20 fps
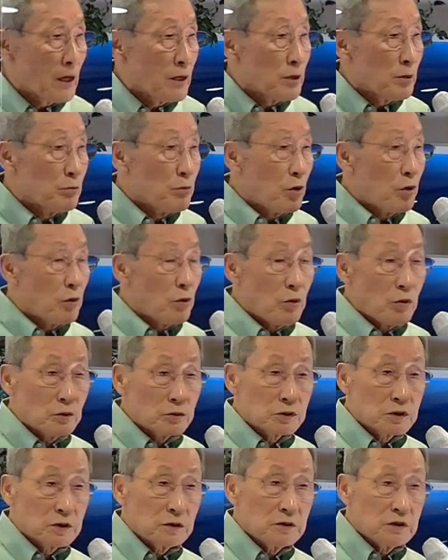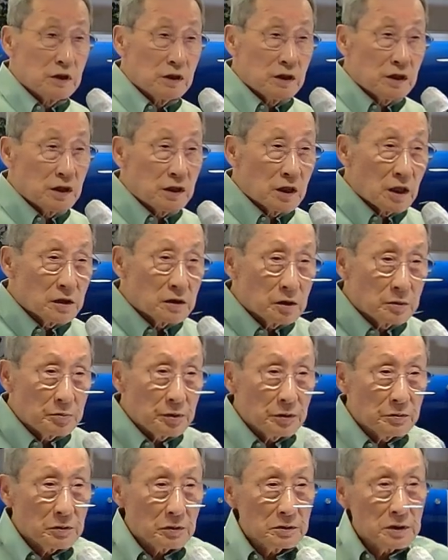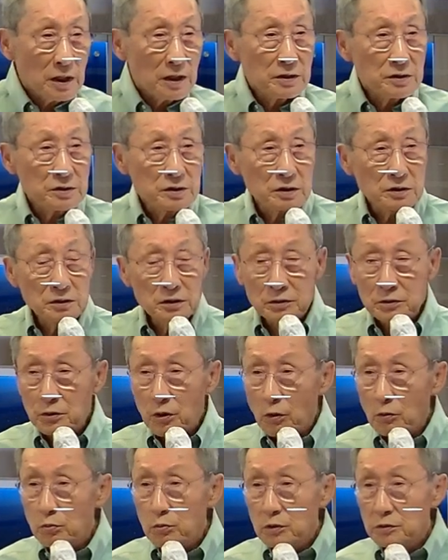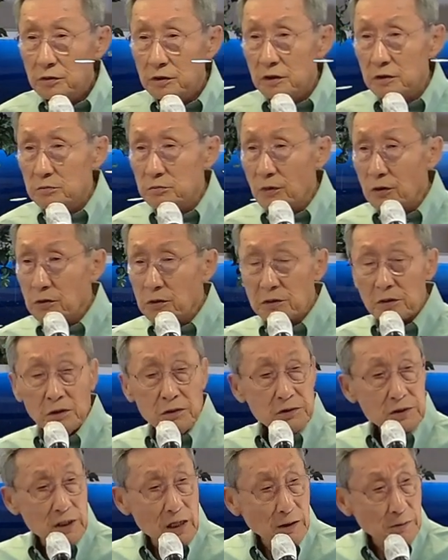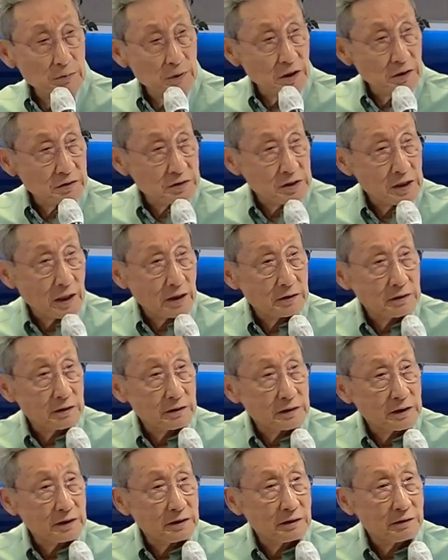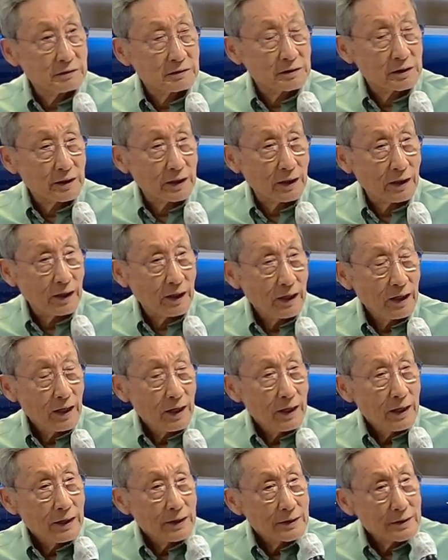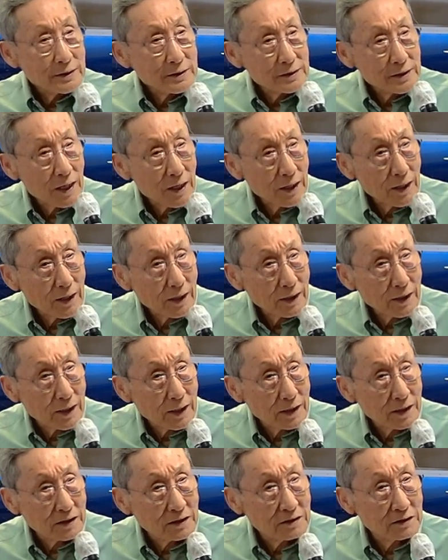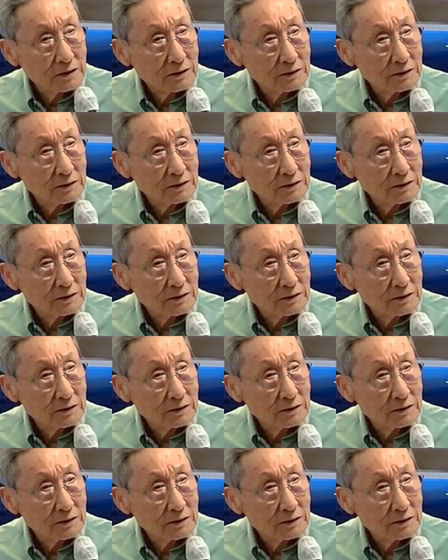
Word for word: 모든 인간을 비롯해서 동물들 모든 생명체들이 어떻게 살아 있는